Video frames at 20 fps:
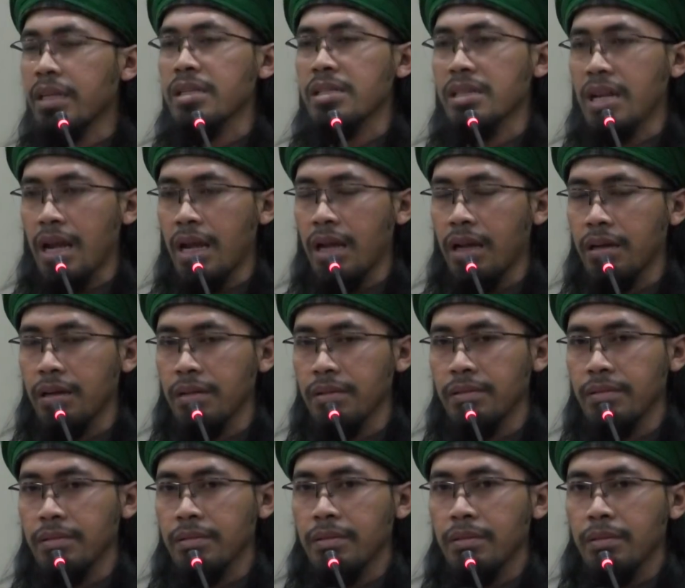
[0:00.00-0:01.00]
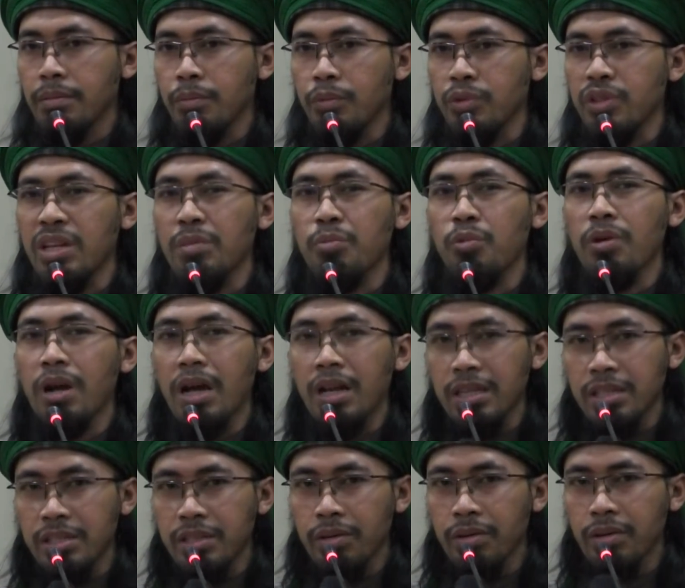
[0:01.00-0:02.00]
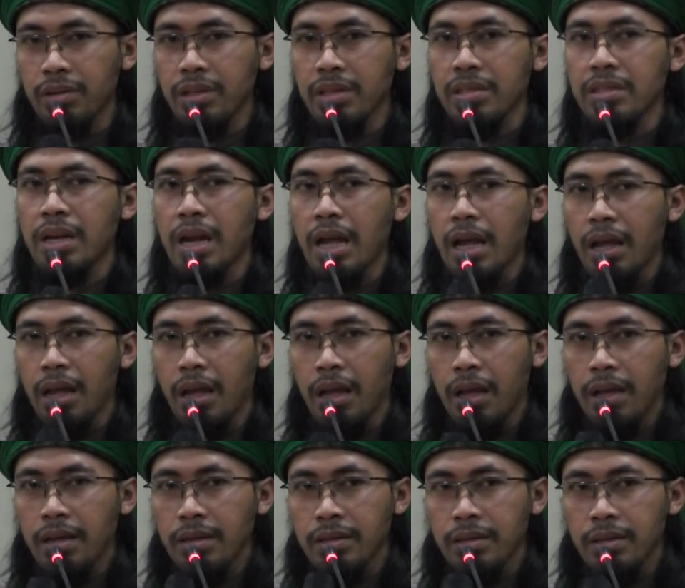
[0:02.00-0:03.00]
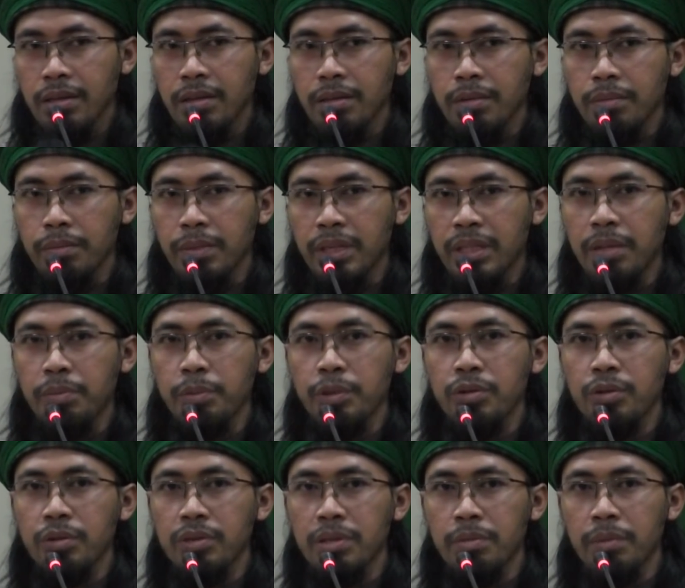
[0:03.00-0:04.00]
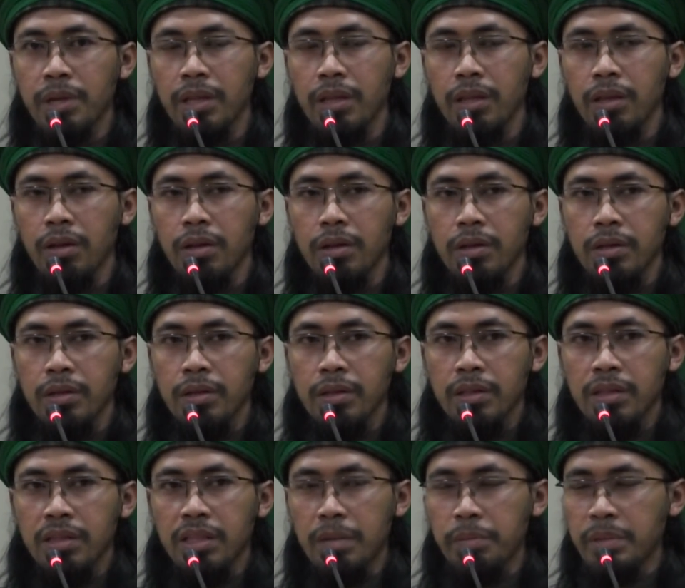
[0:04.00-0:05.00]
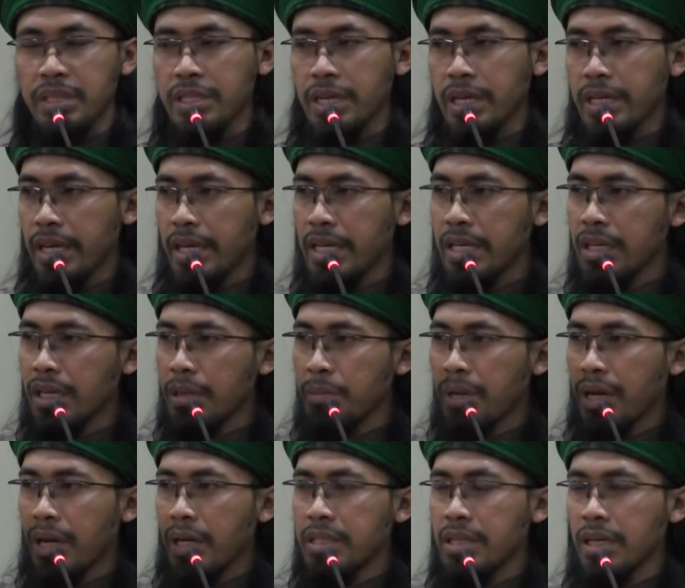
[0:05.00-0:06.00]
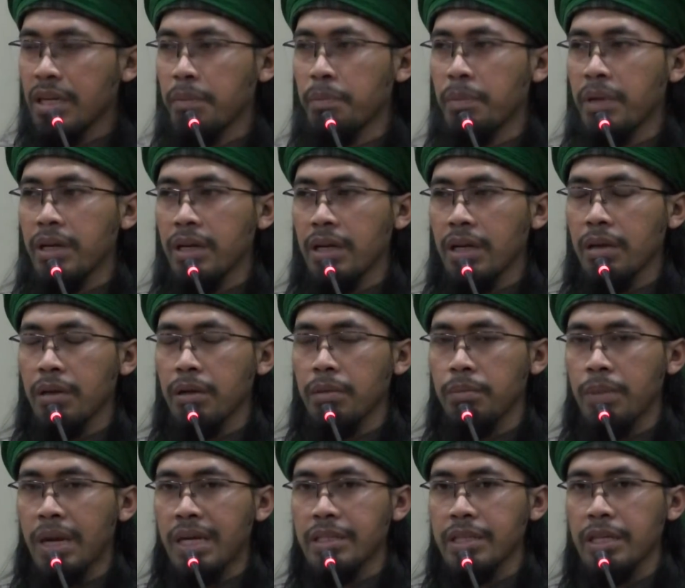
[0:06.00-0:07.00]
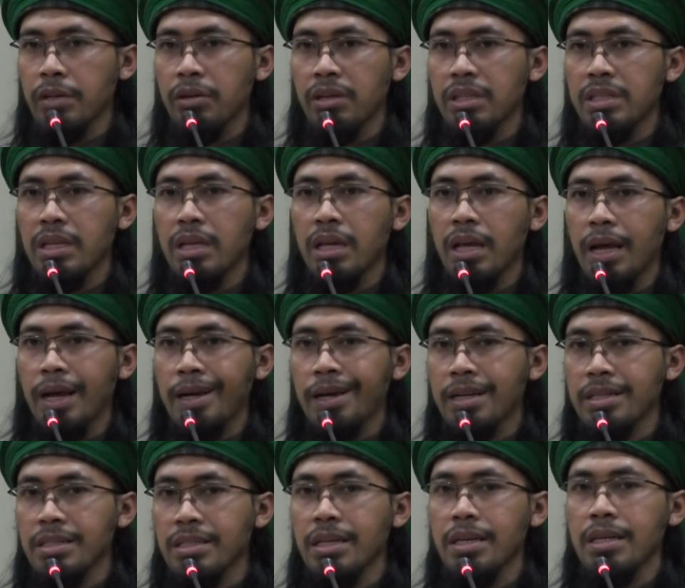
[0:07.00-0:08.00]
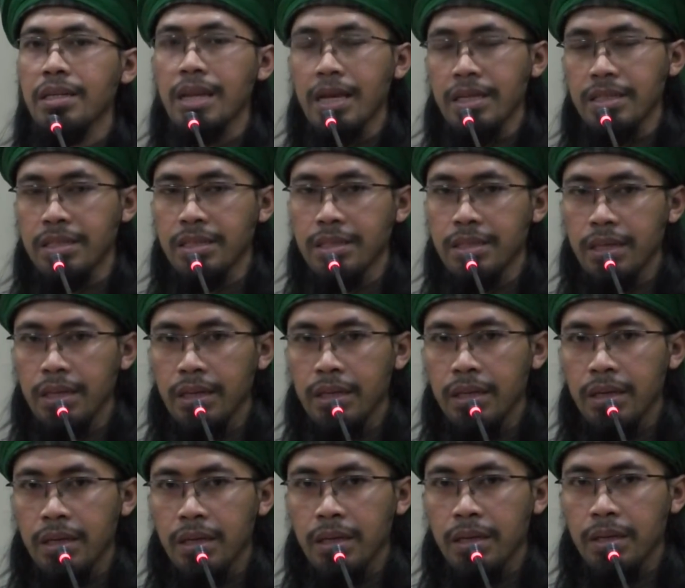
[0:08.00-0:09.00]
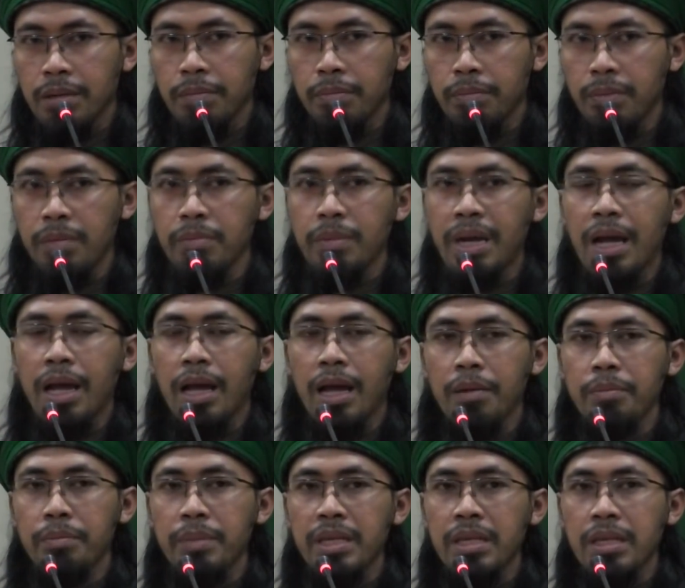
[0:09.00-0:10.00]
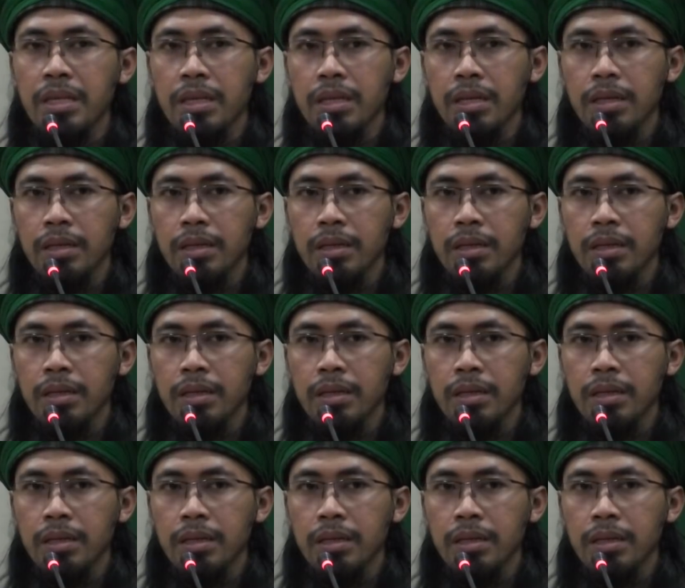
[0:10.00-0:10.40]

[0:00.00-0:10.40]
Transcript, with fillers: terserah. Mau seribu kali istiqoroh terserah. Minta petunjuk sama Allah. Tapi saya ingin mengajak kepada bangsa Indonesia agar cerdas memahami